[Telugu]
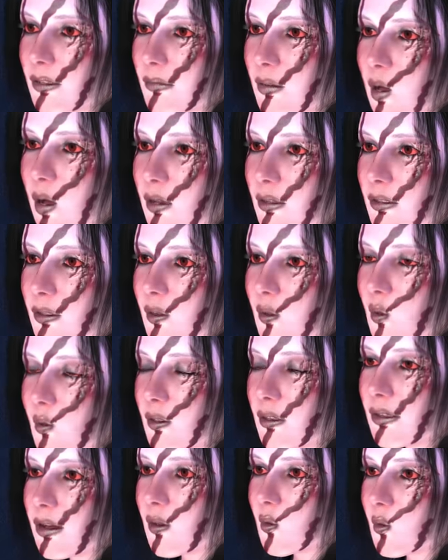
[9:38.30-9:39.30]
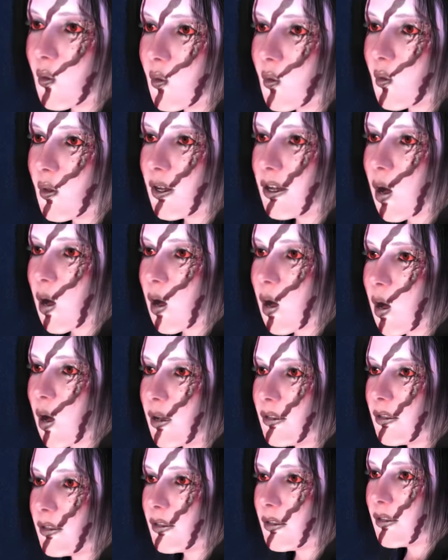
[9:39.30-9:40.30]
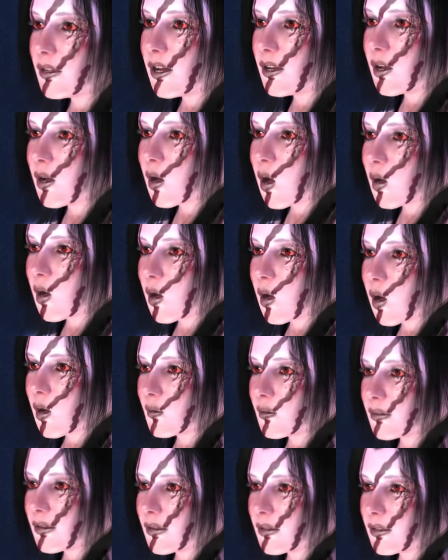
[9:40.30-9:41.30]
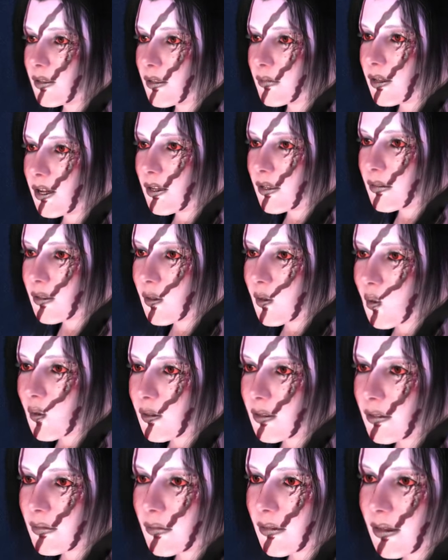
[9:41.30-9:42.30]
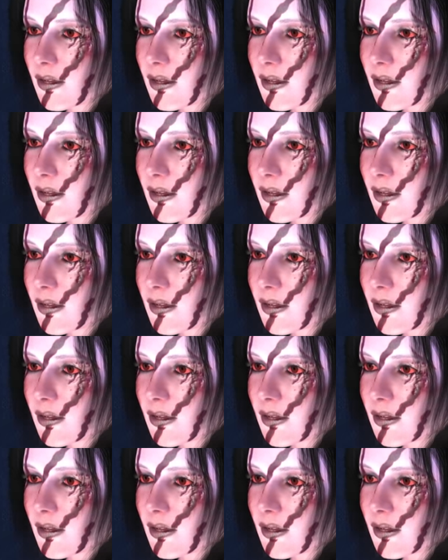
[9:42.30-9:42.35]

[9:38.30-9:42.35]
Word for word: నా కోసం ఏమి కావాలి అని అడిగావు నా కోసం